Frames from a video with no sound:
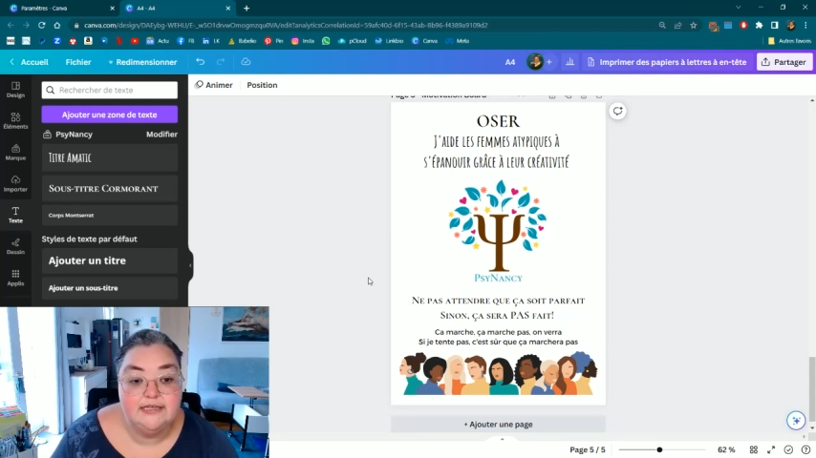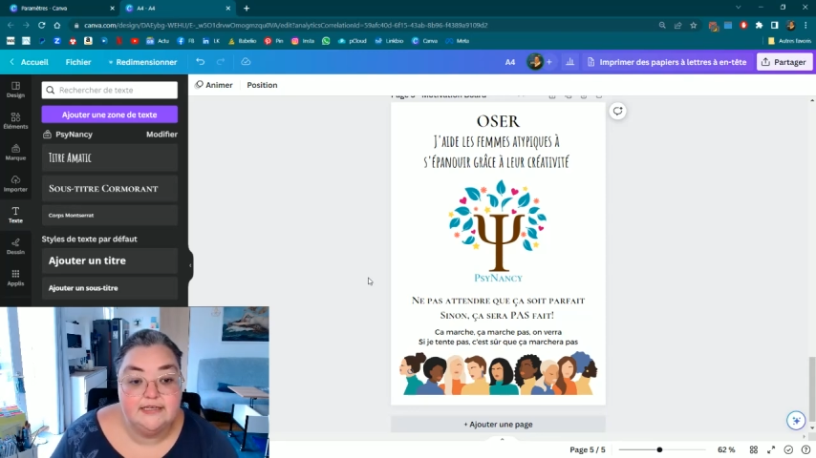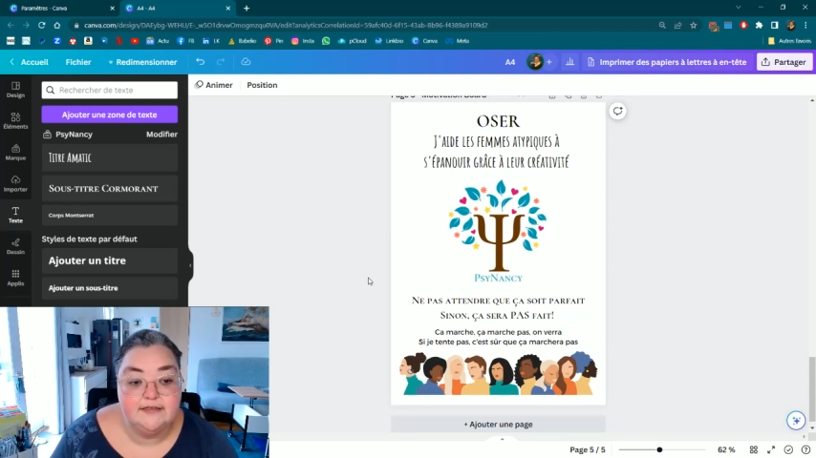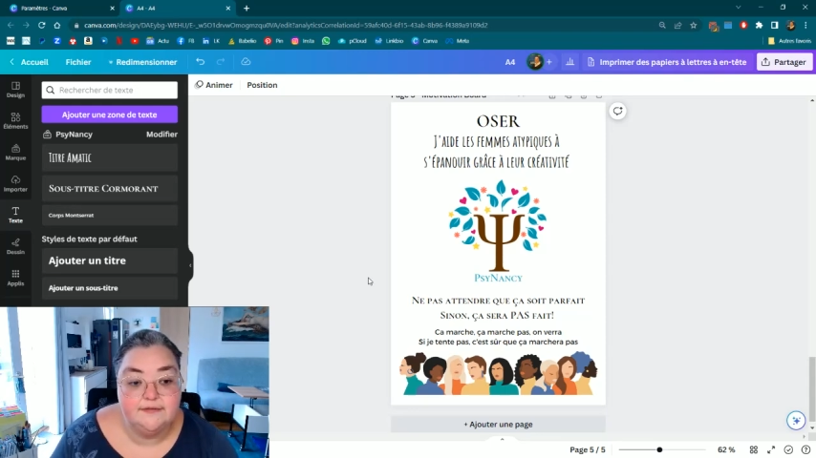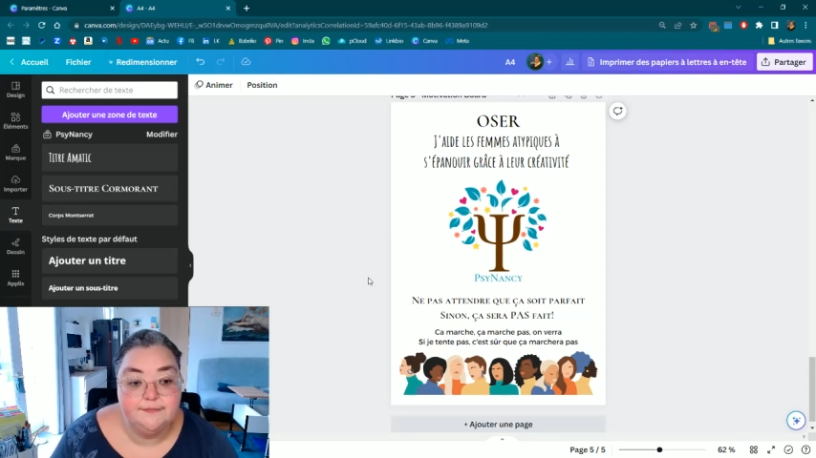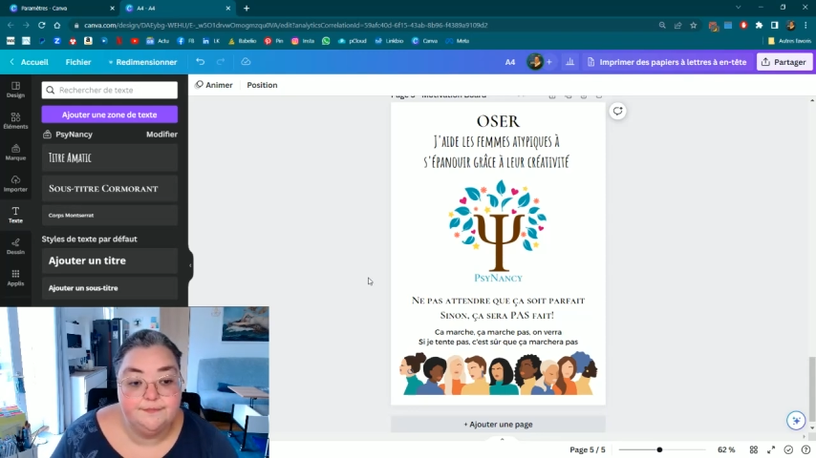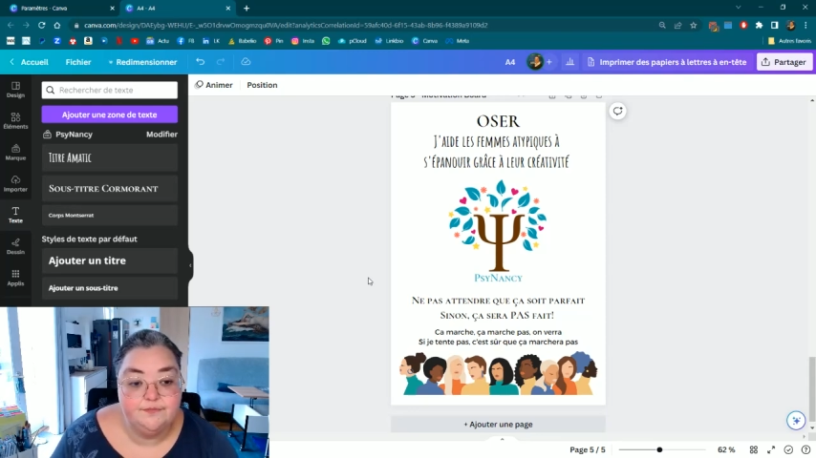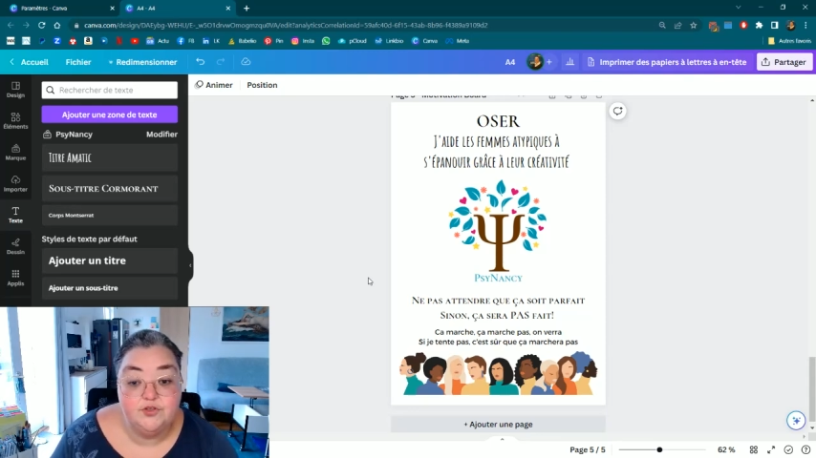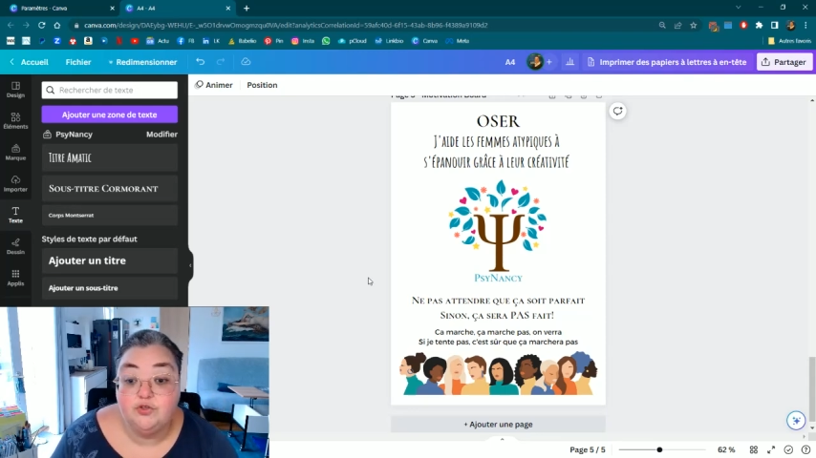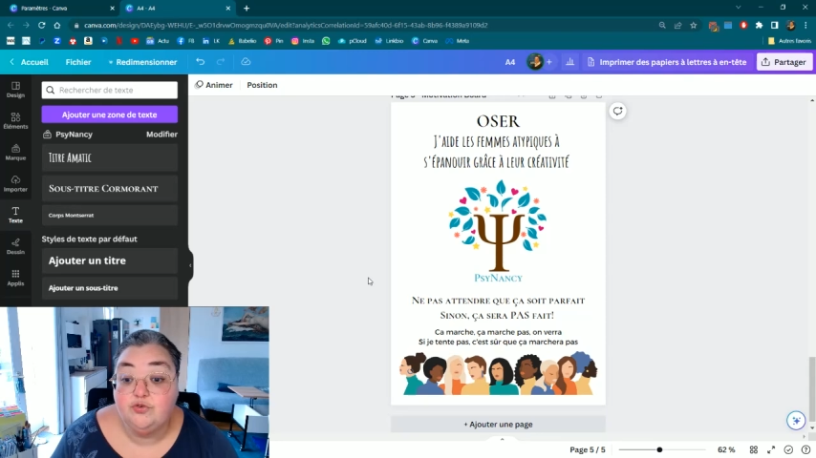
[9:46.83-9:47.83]

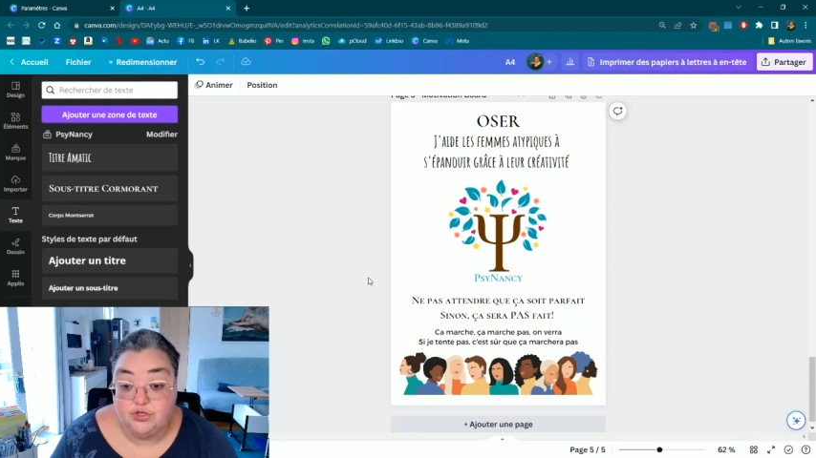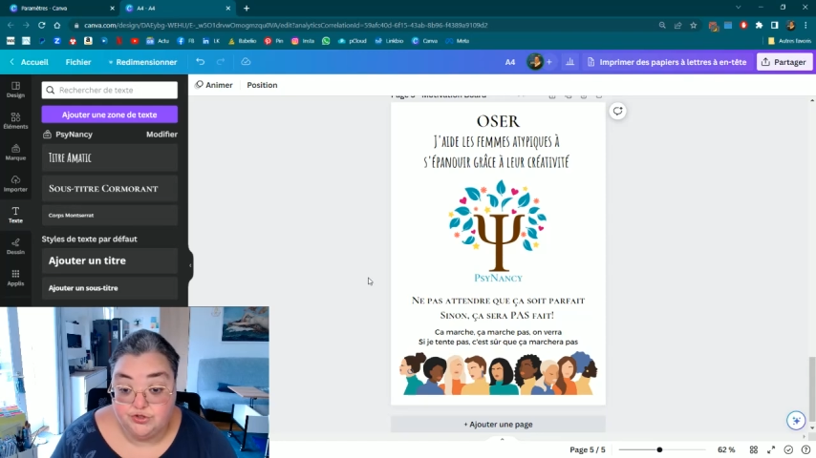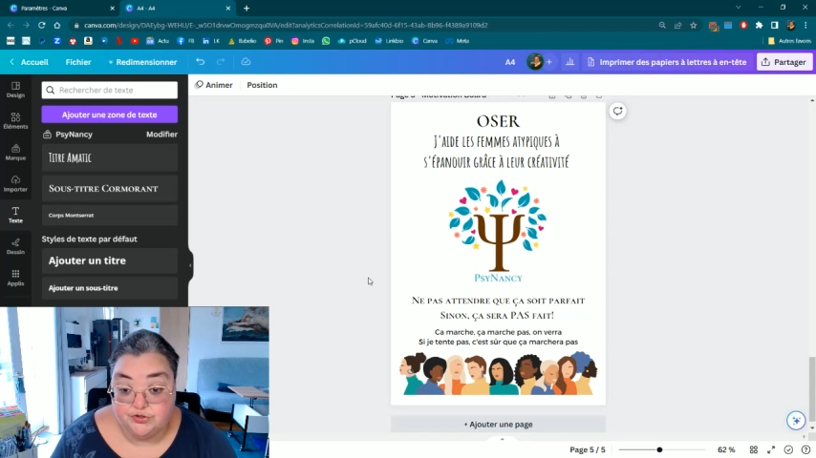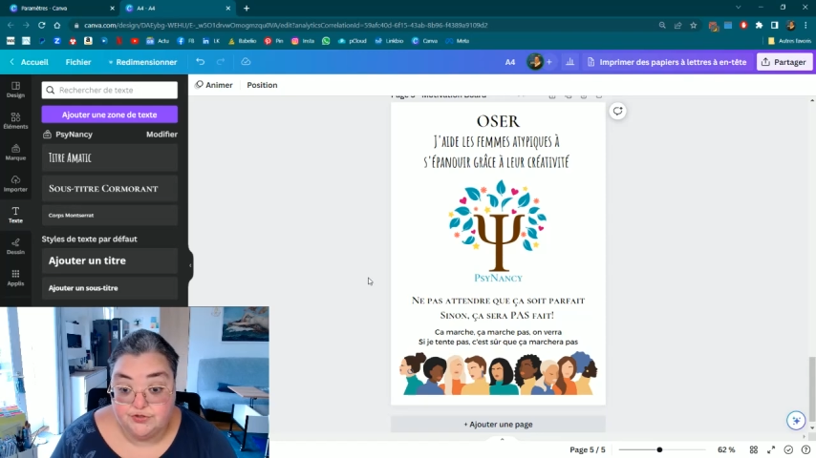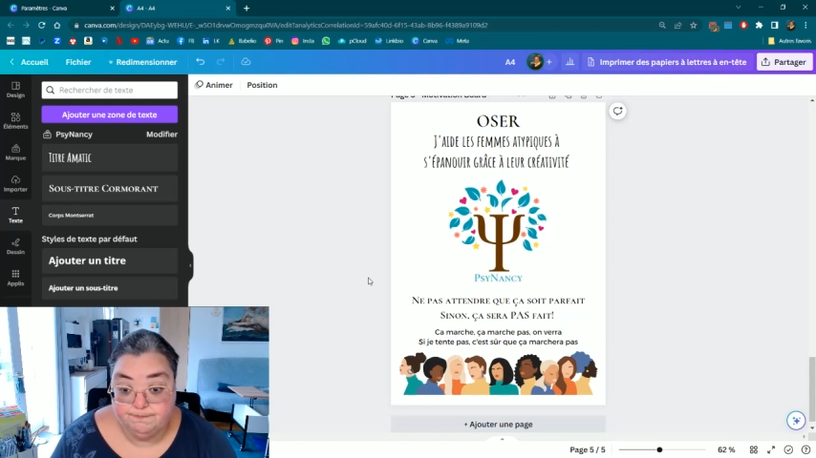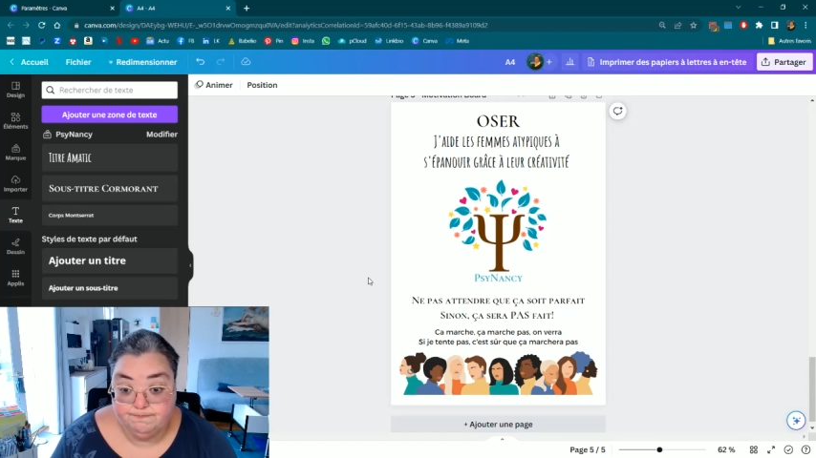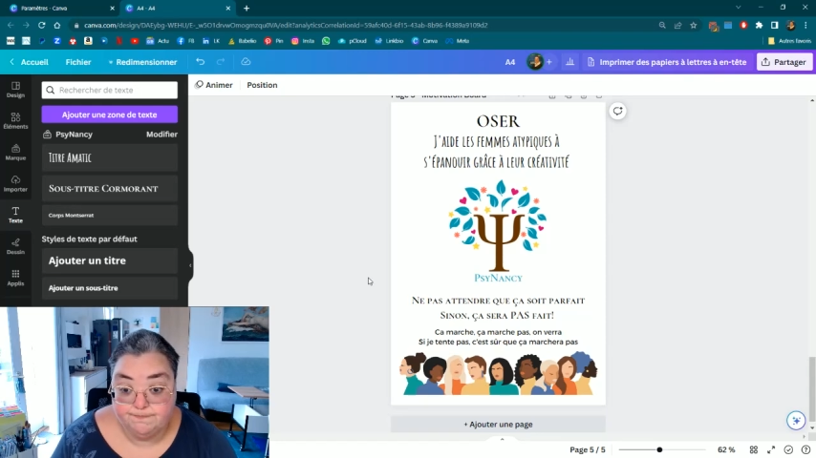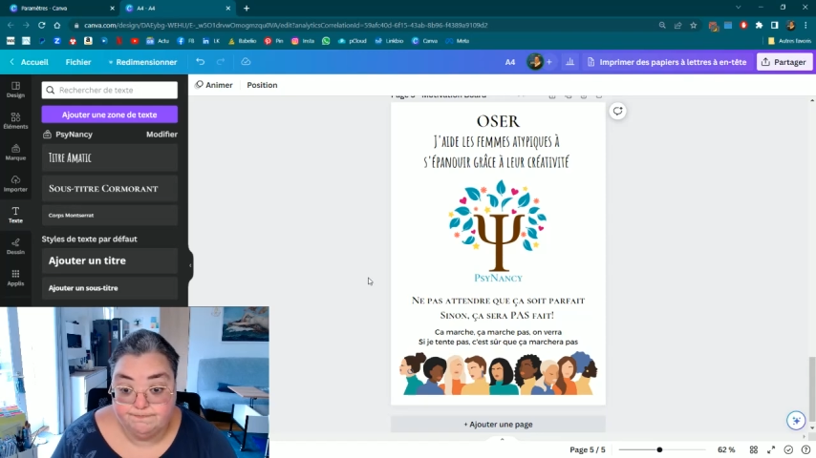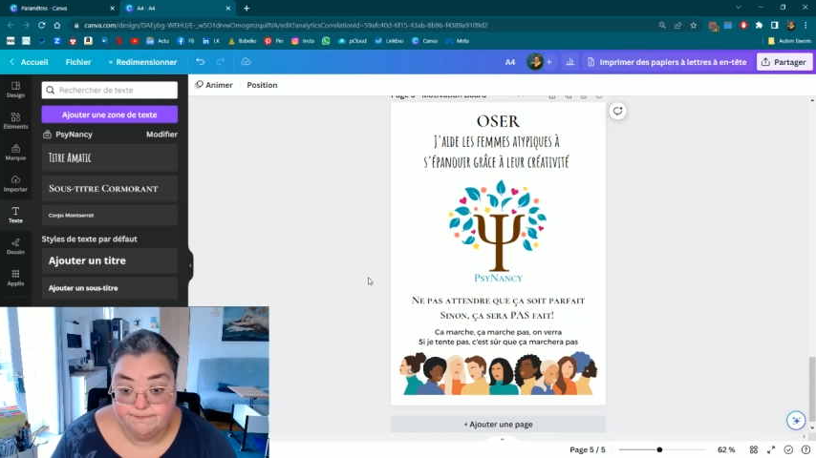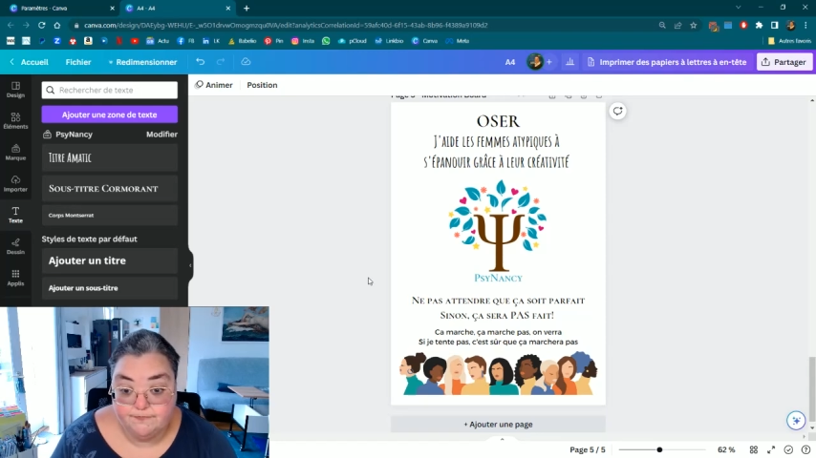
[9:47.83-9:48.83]
donne-toi une chance
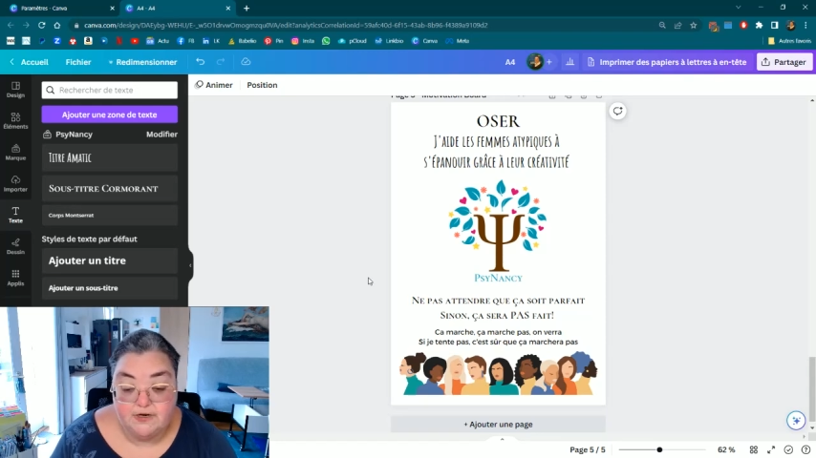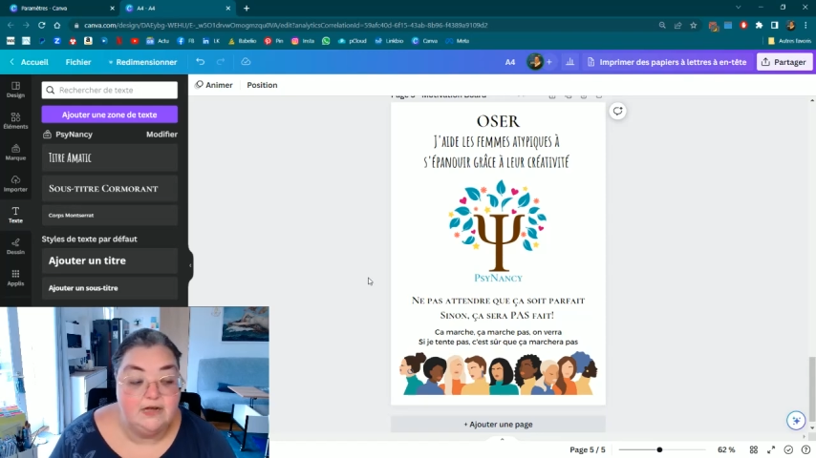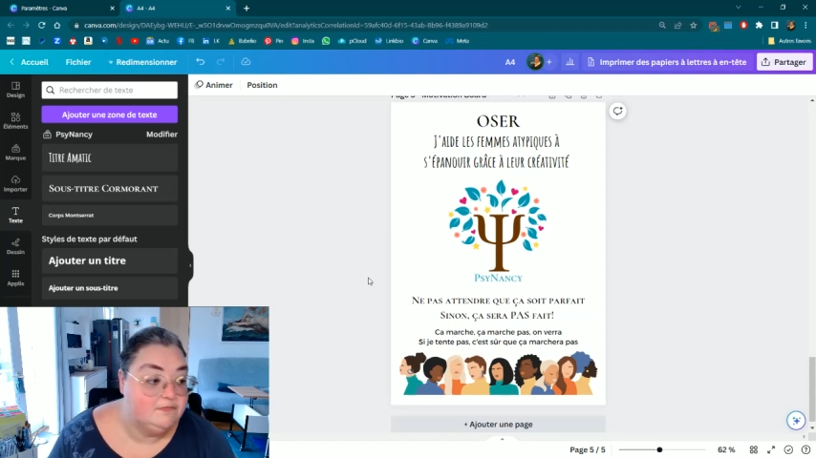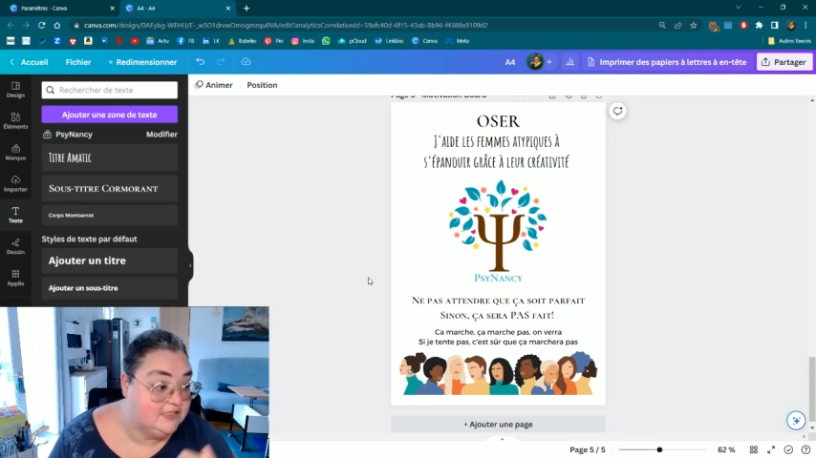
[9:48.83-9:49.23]
voilà.